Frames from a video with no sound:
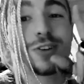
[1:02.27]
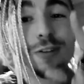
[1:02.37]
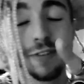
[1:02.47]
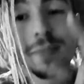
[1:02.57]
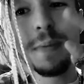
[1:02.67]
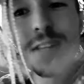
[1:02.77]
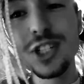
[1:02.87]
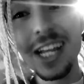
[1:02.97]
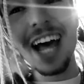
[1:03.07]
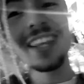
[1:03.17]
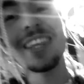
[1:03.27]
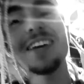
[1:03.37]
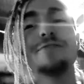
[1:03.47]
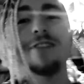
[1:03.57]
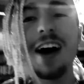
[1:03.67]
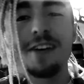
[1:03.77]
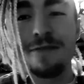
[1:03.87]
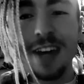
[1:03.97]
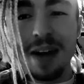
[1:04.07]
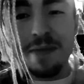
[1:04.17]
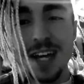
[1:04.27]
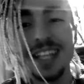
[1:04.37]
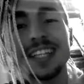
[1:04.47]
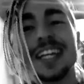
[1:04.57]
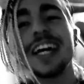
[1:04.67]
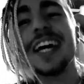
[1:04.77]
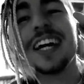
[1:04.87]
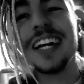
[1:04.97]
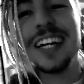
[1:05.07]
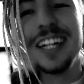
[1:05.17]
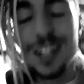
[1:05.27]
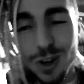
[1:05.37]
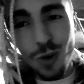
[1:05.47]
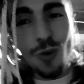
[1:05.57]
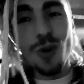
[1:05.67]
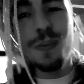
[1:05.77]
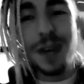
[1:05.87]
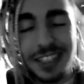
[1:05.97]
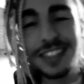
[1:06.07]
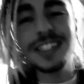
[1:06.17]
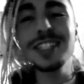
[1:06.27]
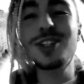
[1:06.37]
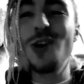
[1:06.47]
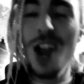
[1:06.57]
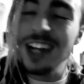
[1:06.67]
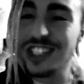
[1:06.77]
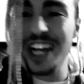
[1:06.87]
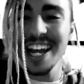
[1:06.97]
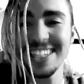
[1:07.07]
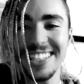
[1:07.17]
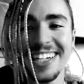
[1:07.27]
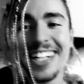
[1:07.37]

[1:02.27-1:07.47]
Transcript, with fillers: al film precedente fa veramente il culo pazzesco la gente.